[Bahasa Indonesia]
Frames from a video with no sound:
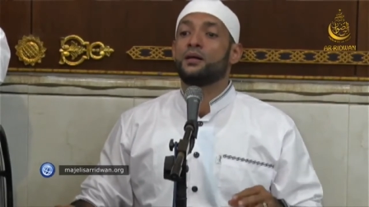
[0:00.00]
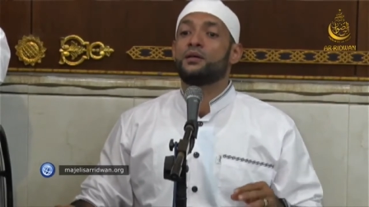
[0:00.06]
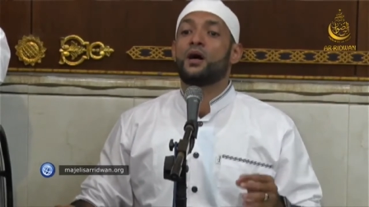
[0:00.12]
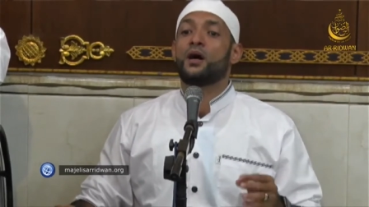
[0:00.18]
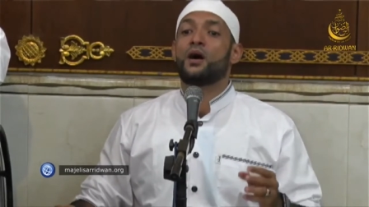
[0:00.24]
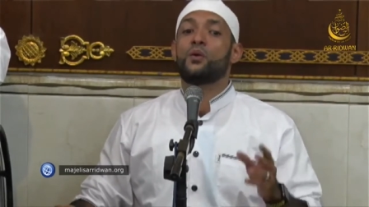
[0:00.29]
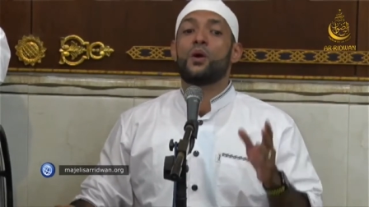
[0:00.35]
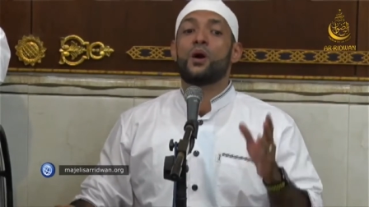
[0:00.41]

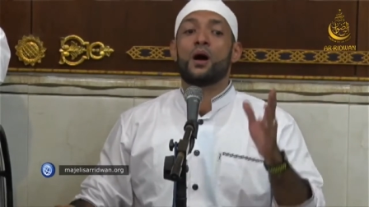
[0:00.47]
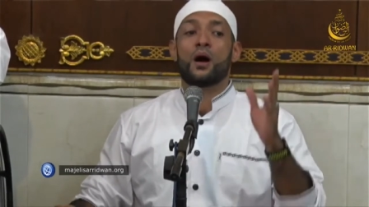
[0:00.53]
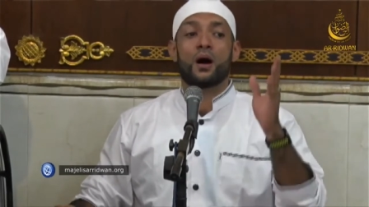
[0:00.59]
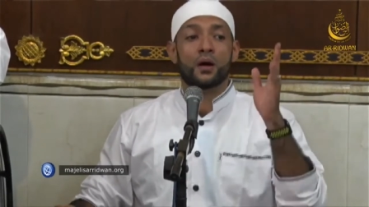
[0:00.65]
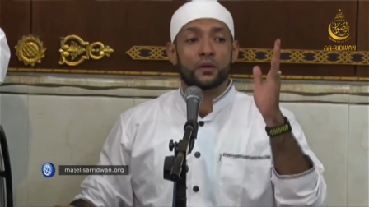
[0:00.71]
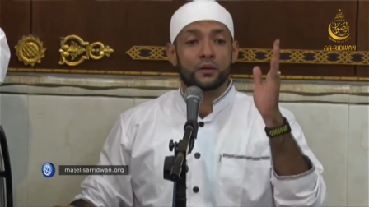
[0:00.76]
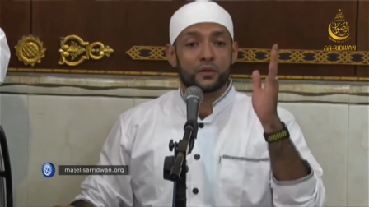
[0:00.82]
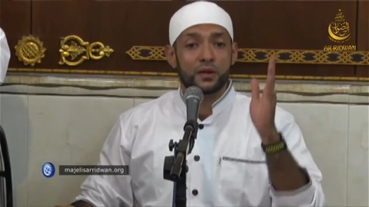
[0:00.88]

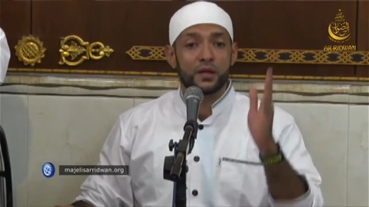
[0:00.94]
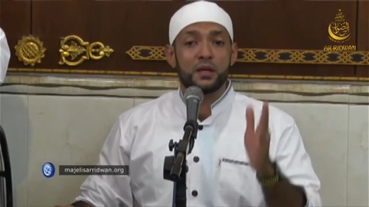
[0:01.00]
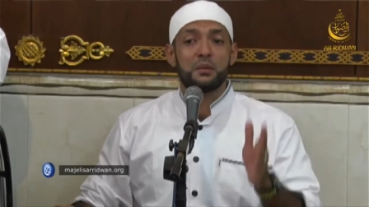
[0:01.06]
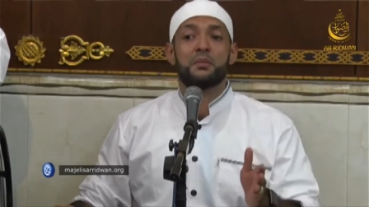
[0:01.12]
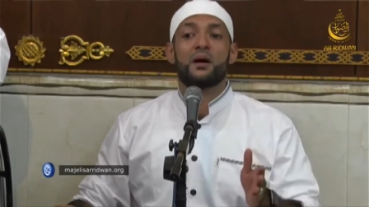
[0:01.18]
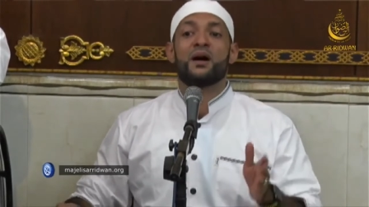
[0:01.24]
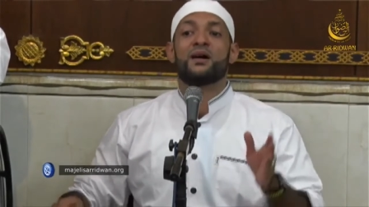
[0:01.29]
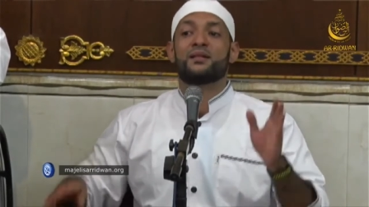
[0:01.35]
dakwah
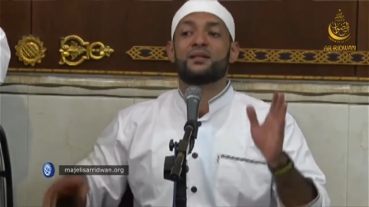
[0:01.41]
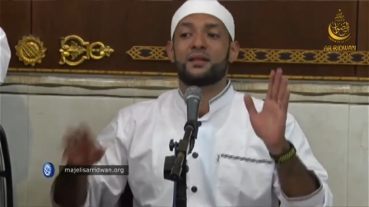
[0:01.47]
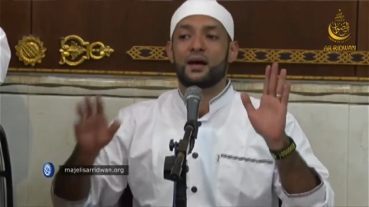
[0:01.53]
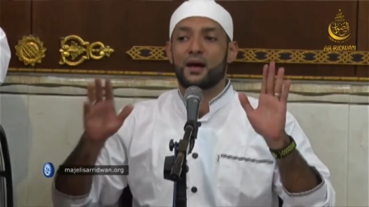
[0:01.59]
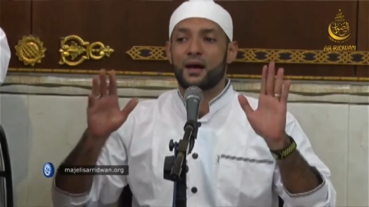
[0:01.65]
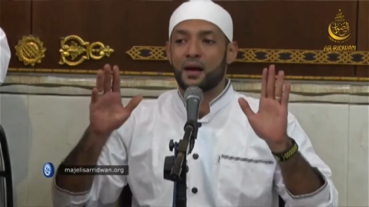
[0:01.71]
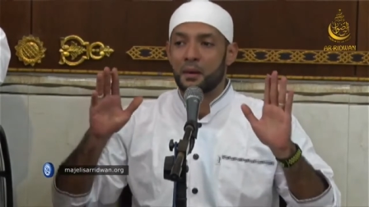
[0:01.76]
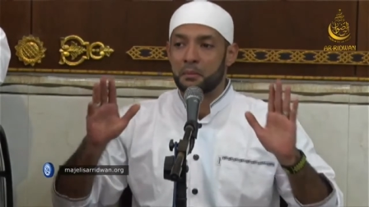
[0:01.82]
azimah
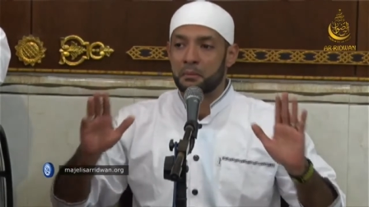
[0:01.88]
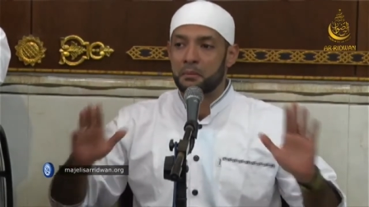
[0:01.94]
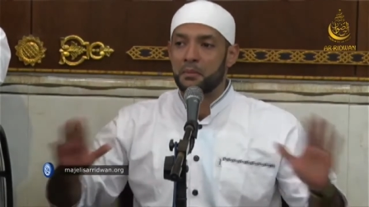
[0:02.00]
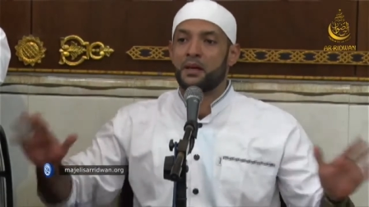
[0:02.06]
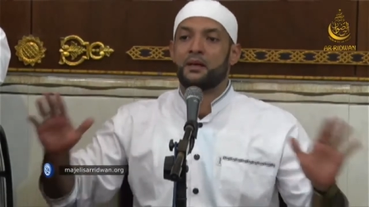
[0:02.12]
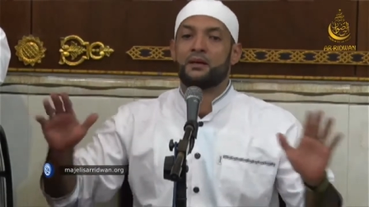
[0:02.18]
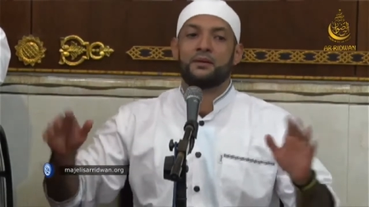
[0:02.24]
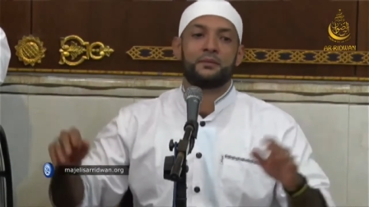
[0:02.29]

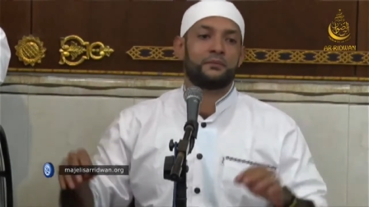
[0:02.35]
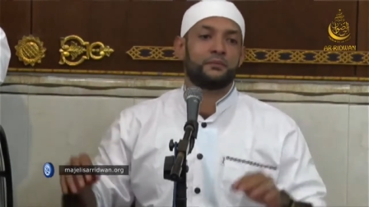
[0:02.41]
tamah